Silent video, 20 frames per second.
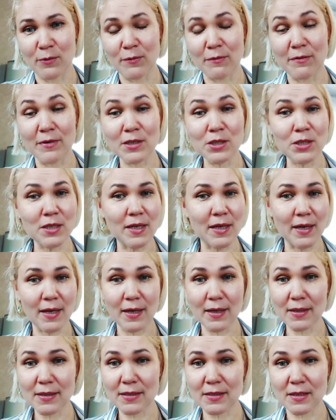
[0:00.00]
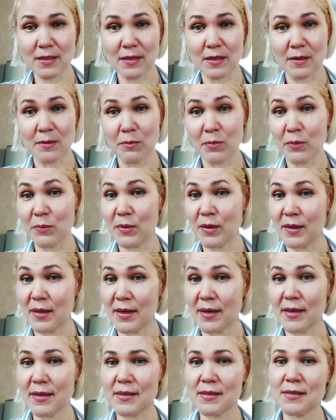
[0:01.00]
Ваша реакция
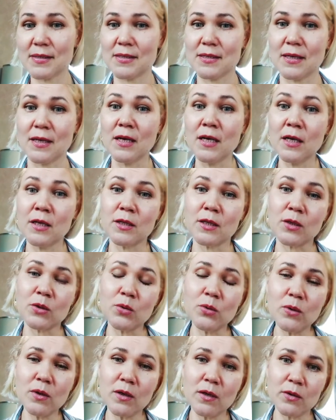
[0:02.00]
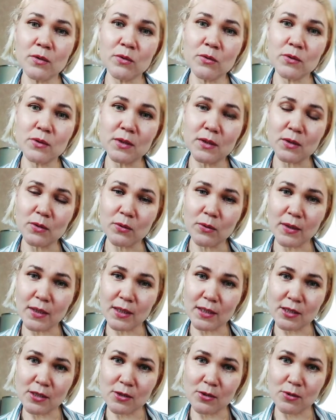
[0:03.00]
поменяется на ту или иную
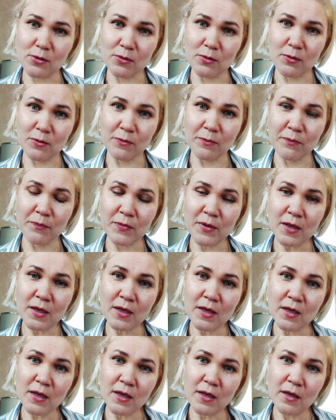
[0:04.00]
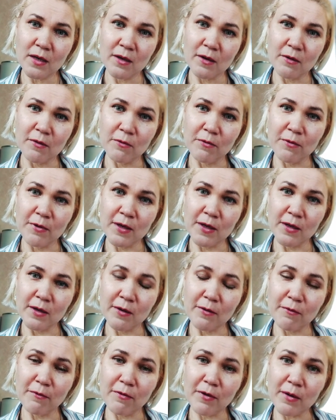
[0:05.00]
ситуацию. Вы,
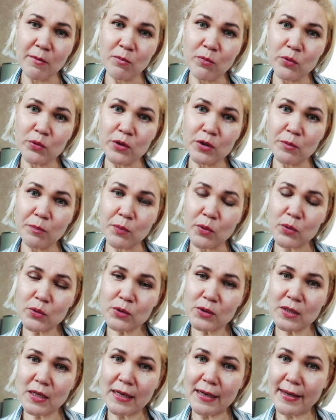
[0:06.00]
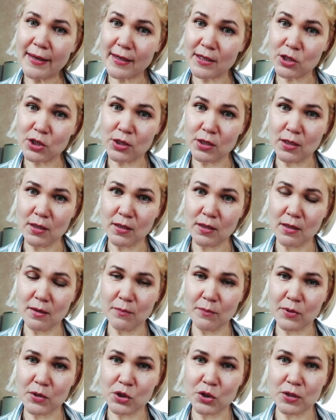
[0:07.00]
вам будет просто легче идти
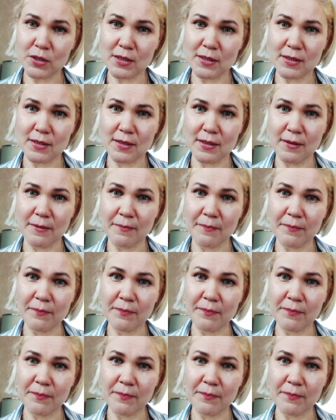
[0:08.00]
по жизни.